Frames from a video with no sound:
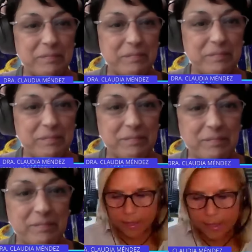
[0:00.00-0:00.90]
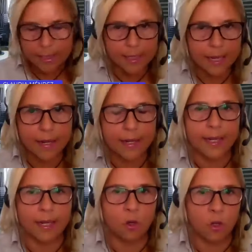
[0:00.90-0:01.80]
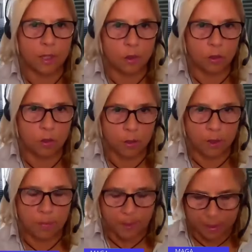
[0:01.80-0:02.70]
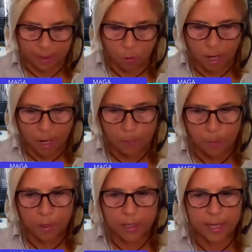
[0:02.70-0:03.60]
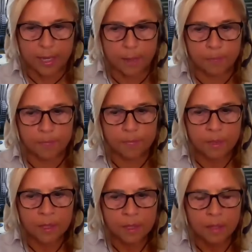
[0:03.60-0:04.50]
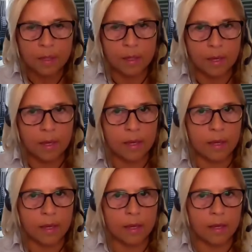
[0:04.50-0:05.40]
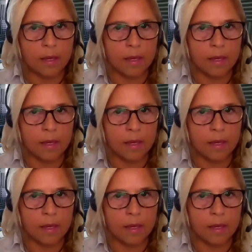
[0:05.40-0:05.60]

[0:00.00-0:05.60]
Claudia, quisiera arrancar con esto en particular porque mm, eh,